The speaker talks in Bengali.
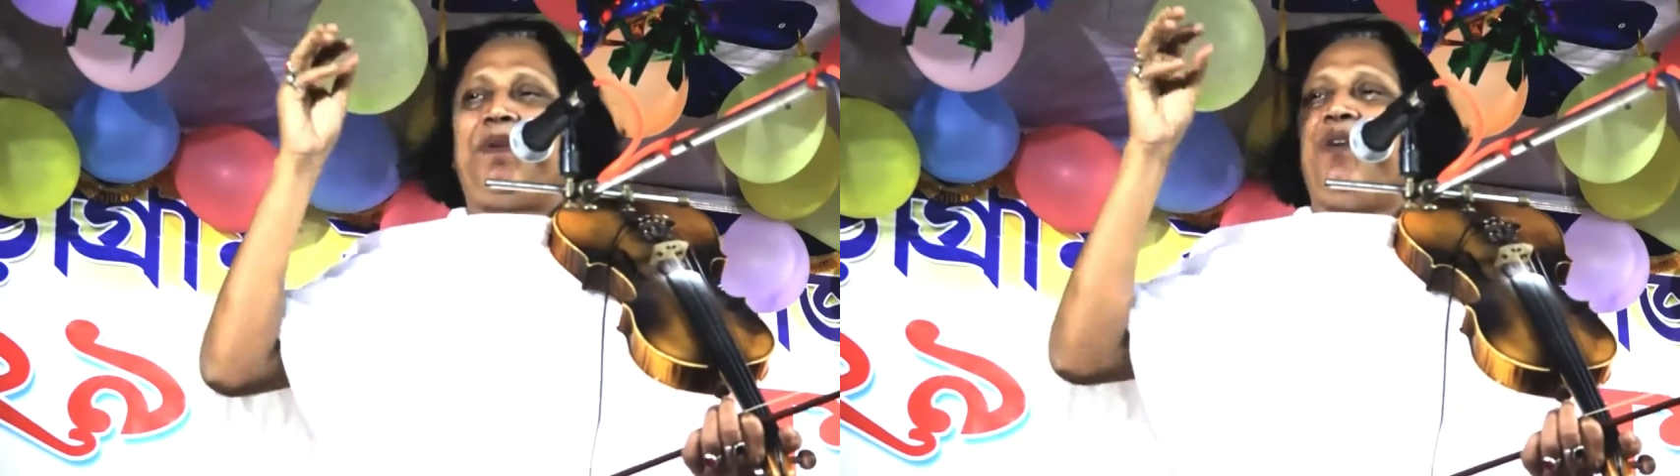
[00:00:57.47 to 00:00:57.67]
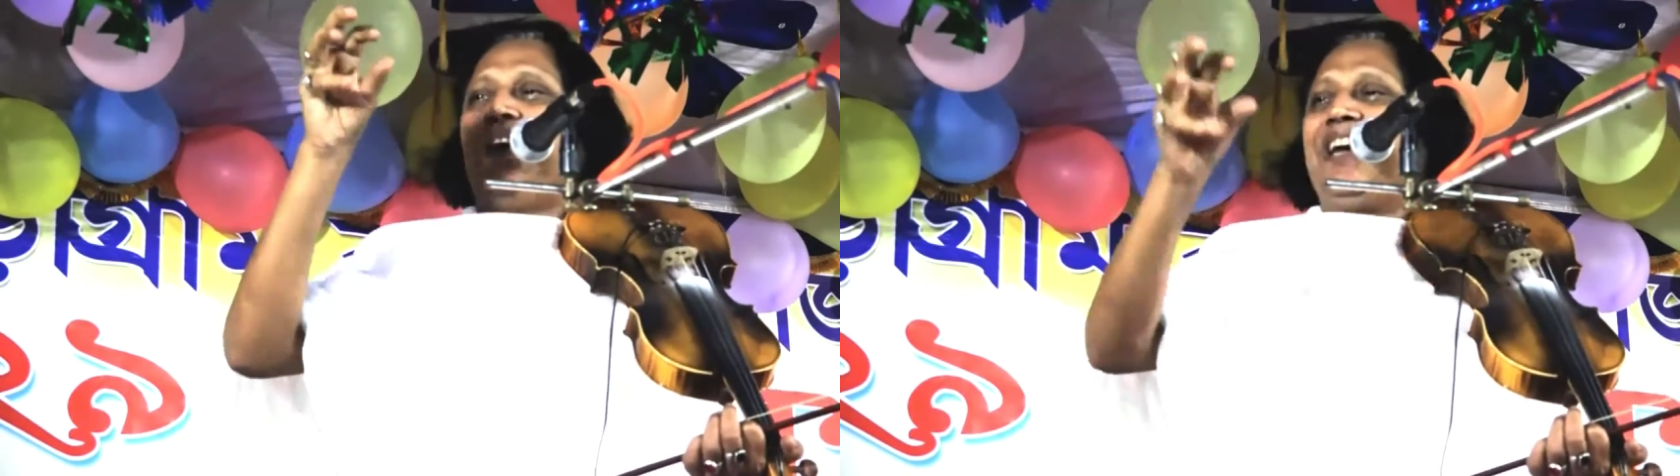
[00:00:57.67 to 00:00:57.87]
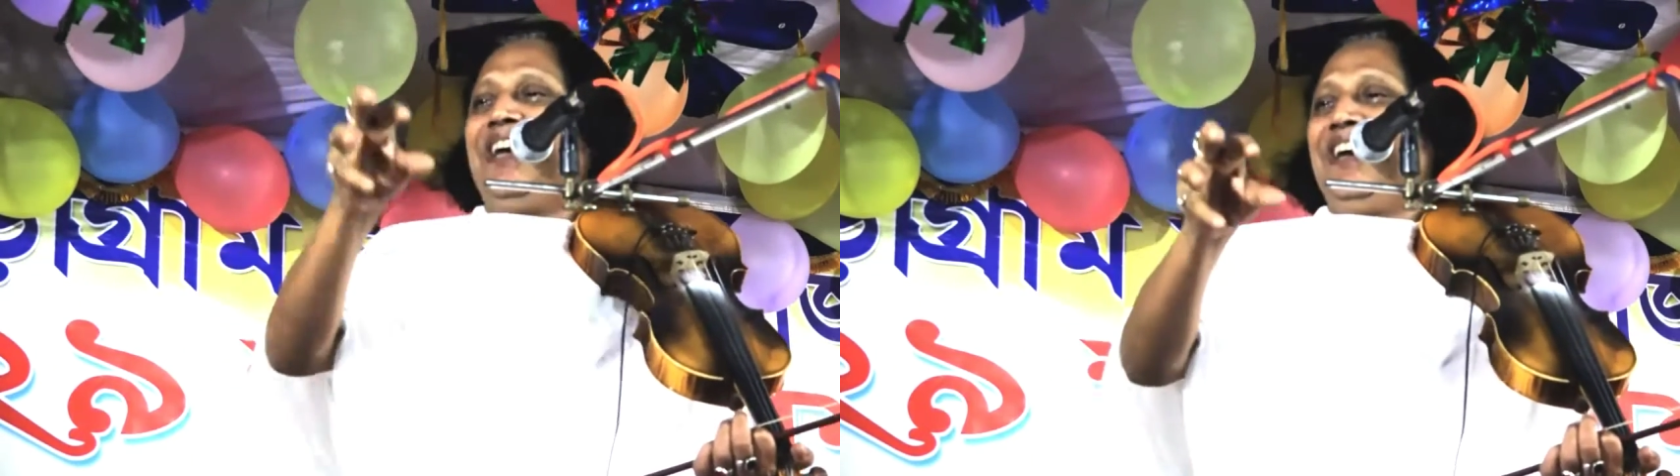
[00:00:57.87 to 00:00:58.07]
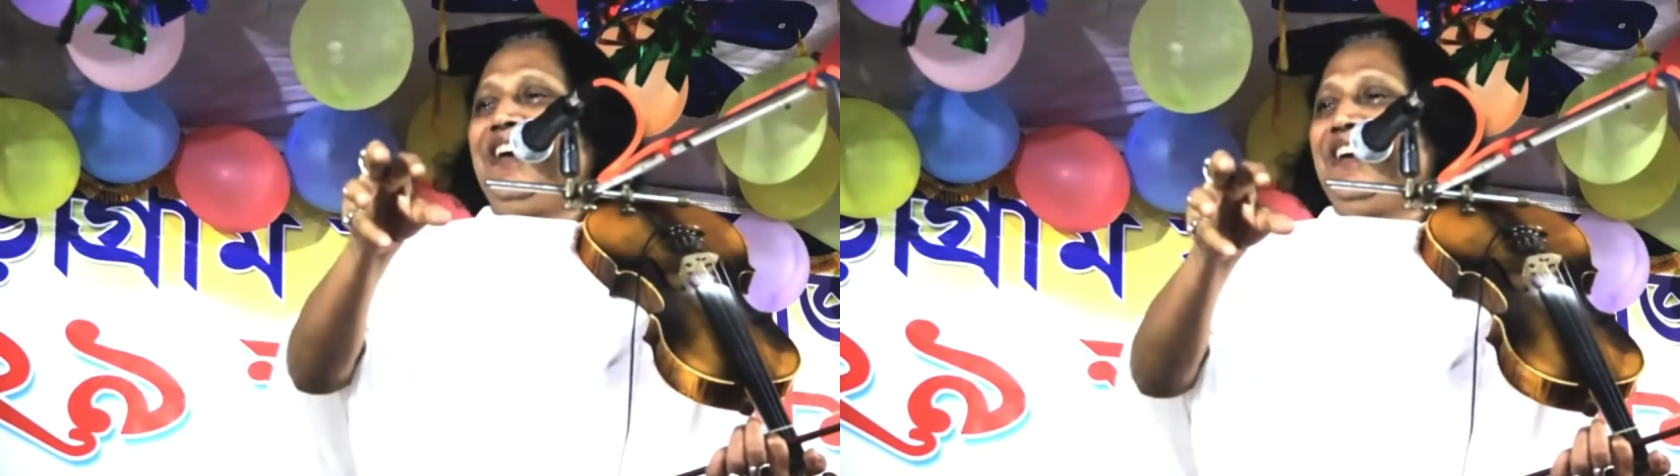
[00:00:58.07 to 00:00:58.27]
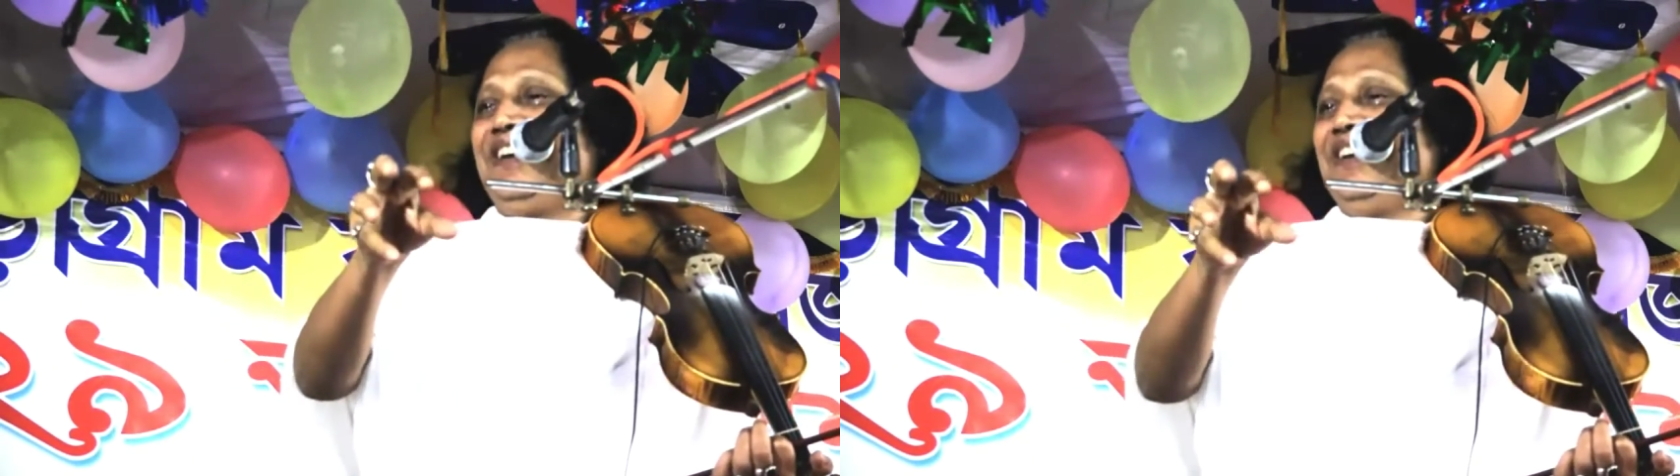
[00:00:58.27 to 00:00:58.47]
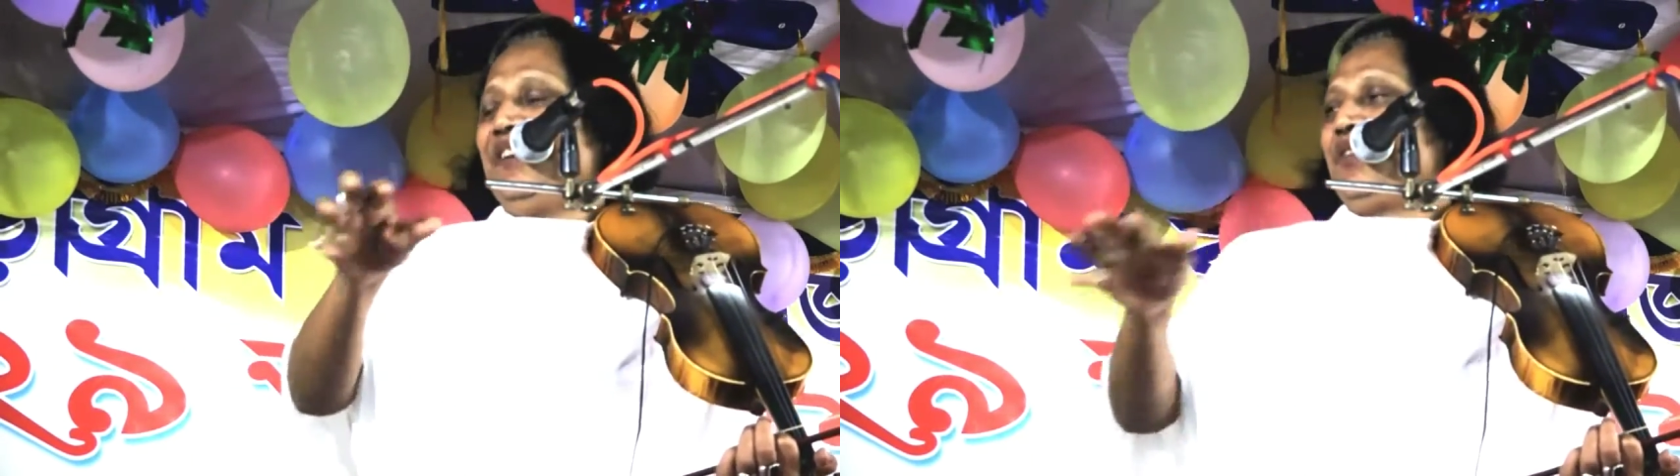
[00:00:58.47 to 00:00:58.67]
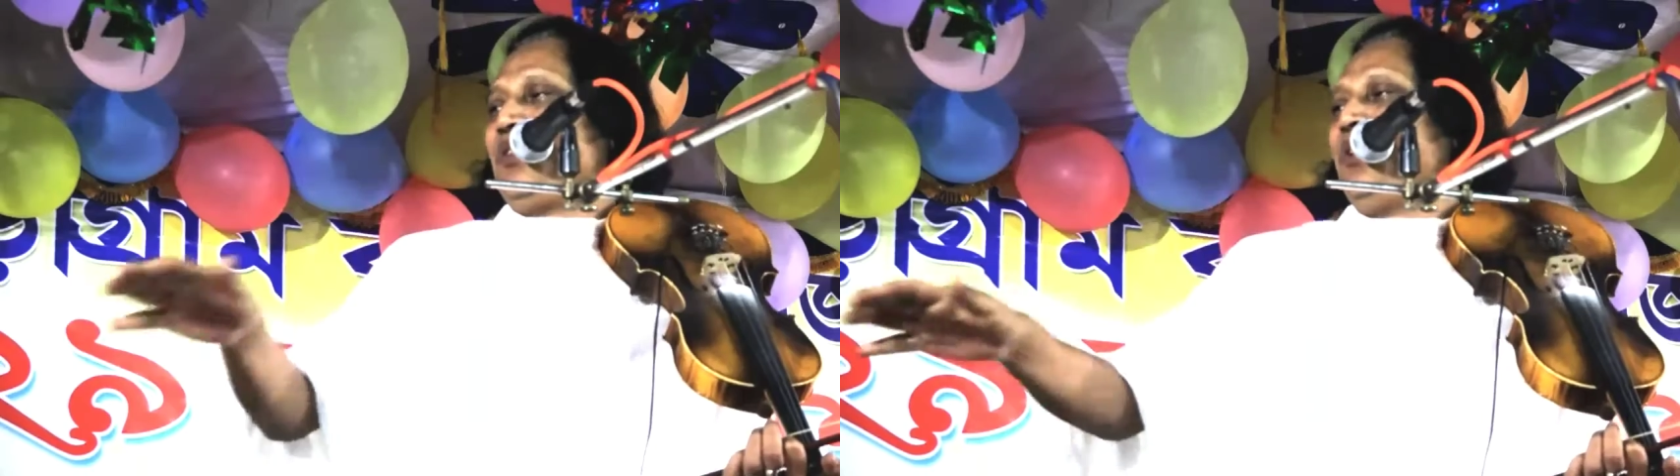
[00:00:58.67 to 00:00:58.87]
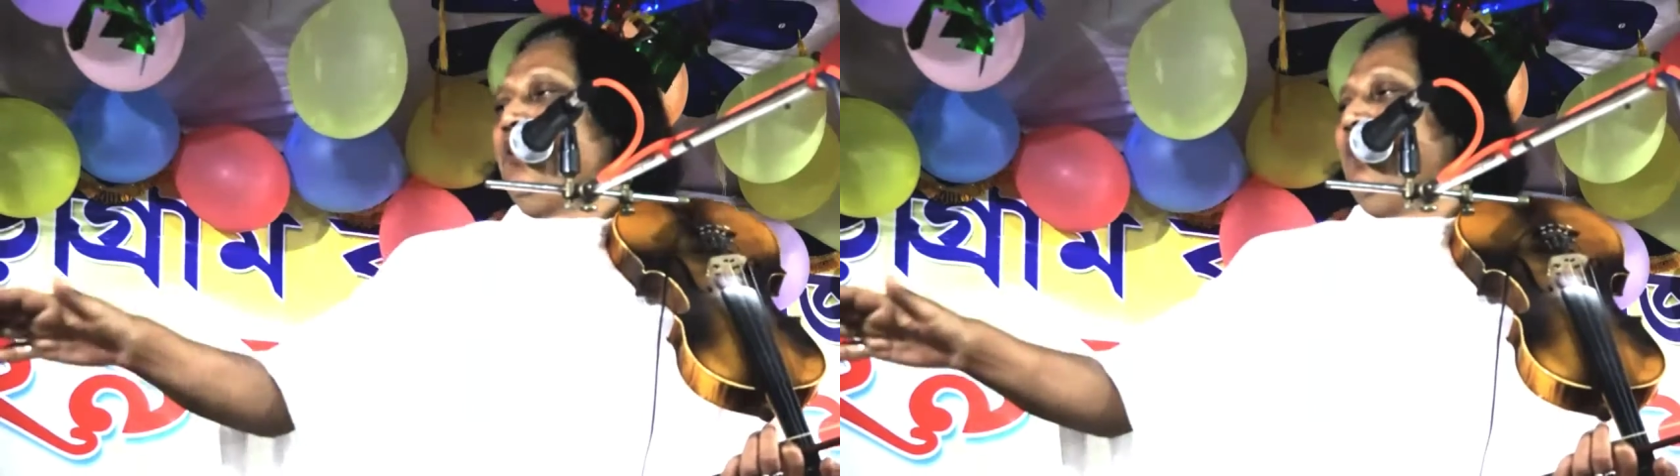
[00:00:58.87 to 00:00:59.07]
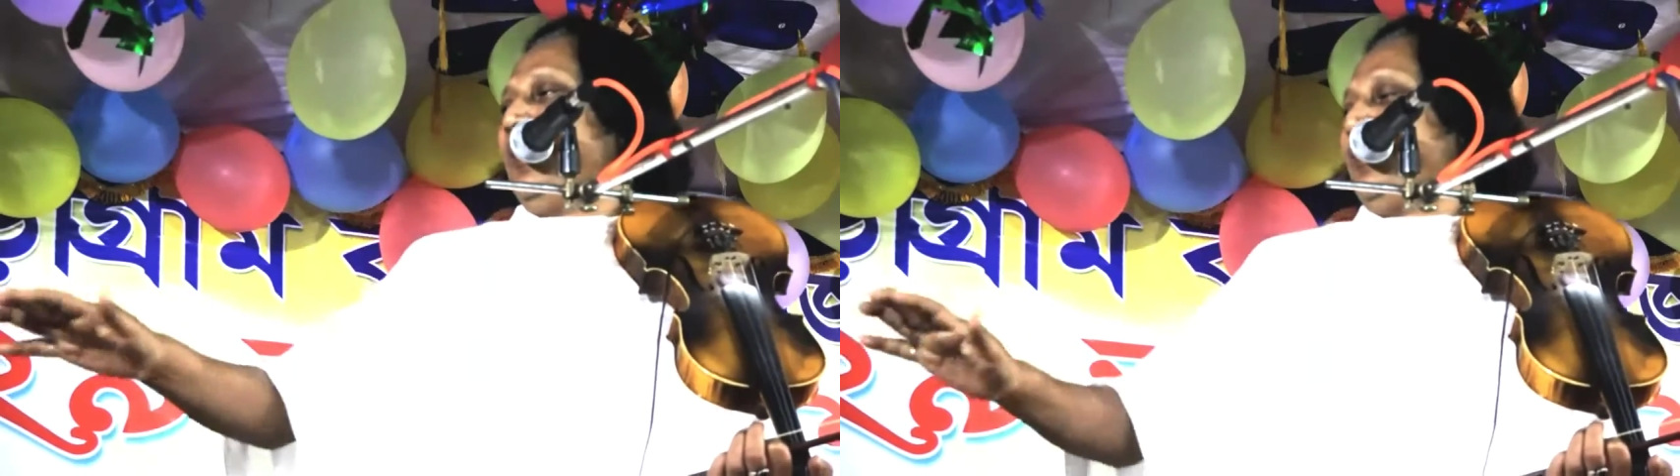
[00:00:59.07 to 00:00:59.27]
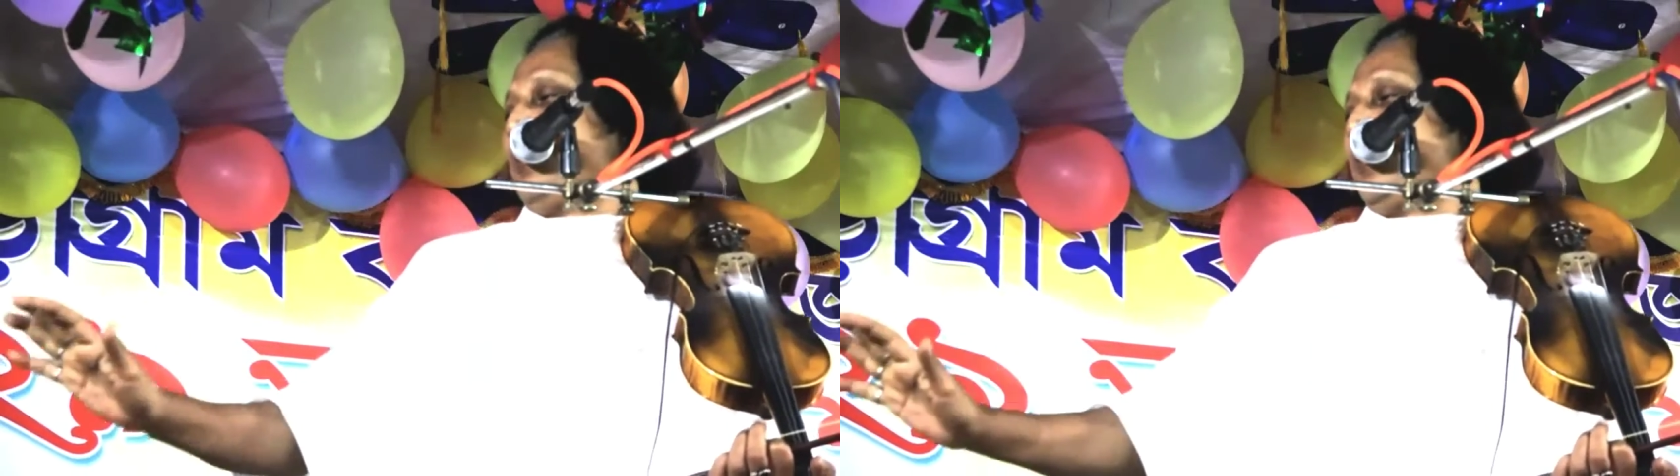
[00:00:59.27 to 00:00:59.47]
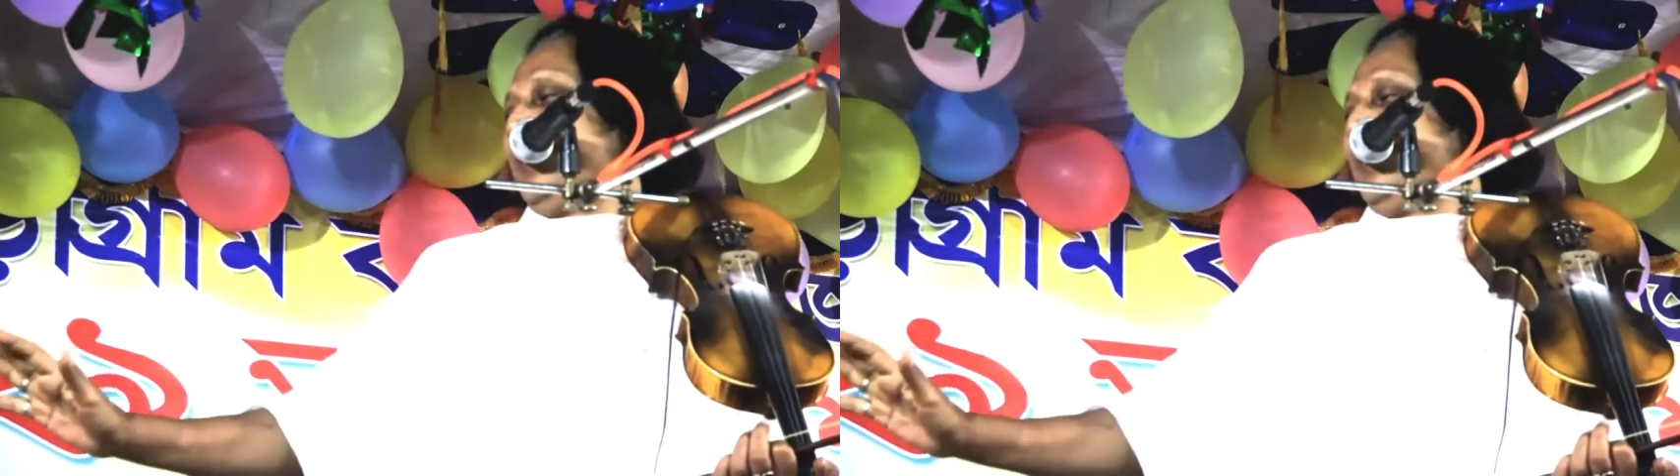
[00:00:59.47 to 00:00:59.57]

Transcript: পাওয়ারে তখন মানুষ